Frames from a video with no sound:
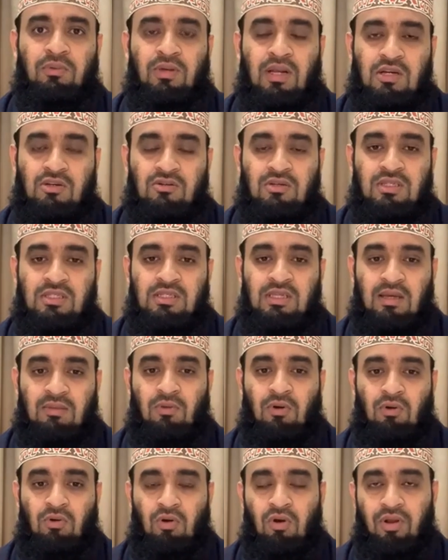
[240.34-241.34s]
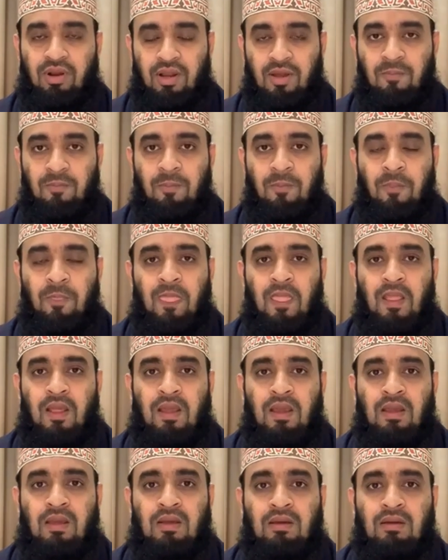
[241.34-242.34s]
আসলে সিয়াম ভঙ্গ হয়
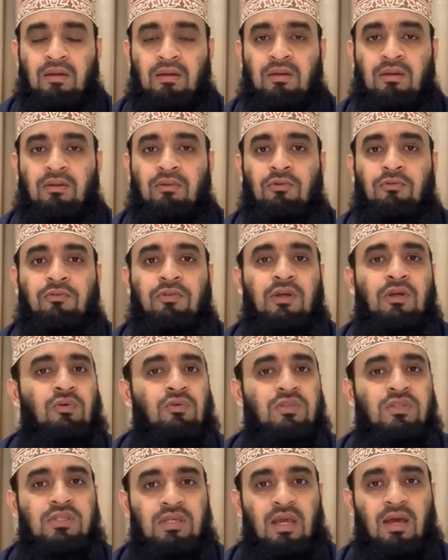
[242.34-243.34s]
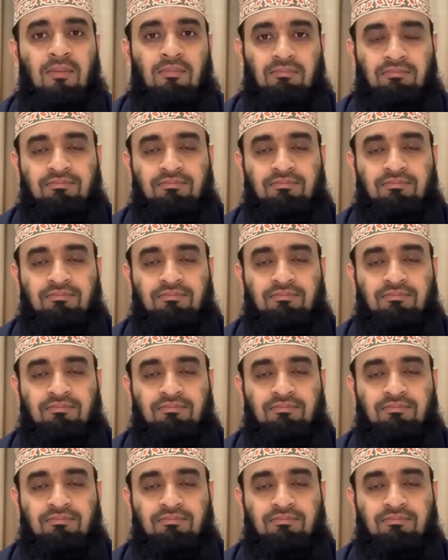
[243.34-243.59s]
তো ফিখু সিয়াম